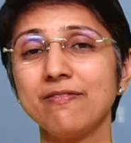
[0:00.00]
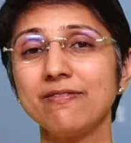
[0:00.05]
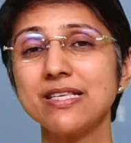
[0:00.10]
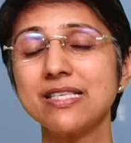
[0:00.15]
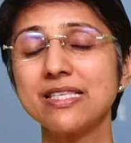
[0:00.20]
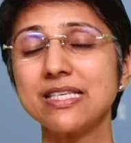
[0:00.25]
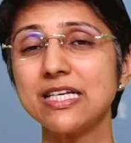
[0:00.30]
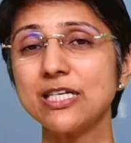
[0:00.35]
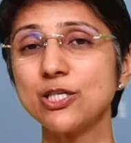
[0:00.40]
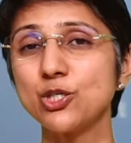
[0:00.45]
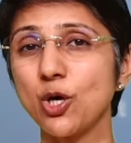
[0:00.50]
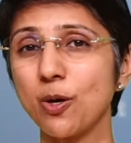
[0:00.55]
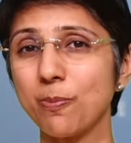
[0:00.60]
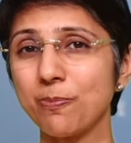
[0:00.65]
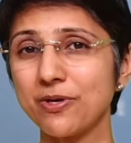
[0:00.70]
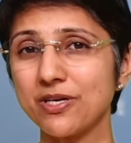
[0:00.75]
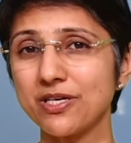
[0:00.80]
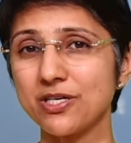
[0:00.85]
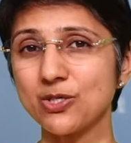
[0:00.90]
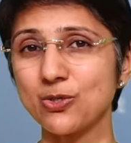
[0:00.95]
వీ సీ
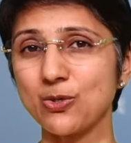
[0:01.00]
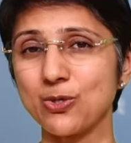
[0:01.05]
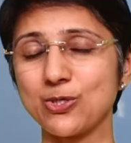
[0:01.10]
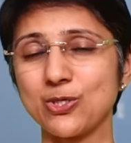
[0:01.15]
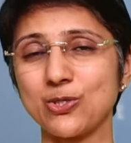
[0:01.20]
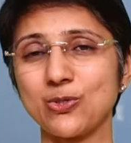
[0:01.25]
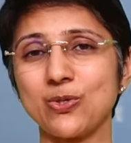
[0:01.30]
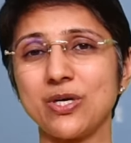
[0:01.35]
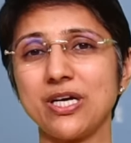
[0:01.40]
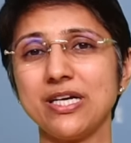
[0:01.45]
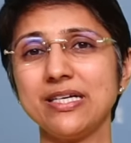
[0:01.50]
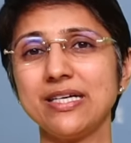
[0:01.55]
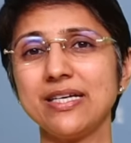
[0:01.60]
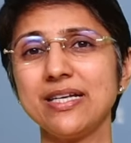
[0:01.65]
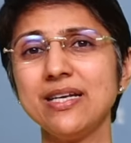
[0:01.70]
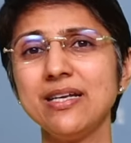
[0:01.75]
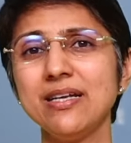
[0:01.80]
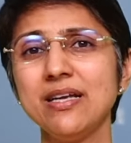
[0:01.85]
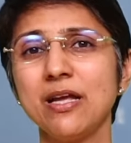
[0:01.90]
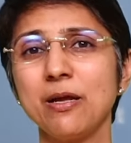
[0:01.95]
డాప్లర్స్ ఆల్సో
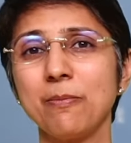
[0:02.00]
అంటే